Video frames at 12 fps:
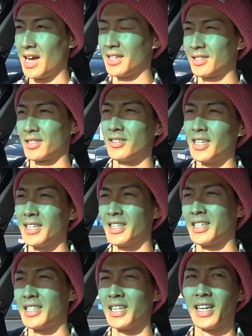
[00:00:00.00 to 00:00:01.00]
暑くなっ
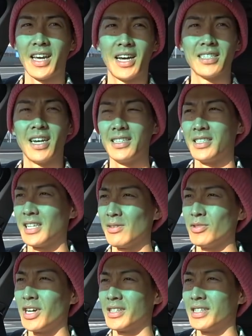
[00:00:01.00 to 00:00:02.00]
てきたね。朝一
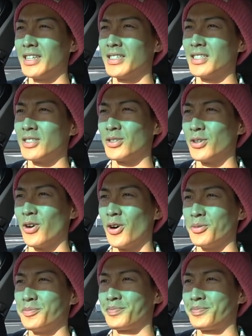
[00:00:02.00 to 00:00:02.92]
寒かったんですよ。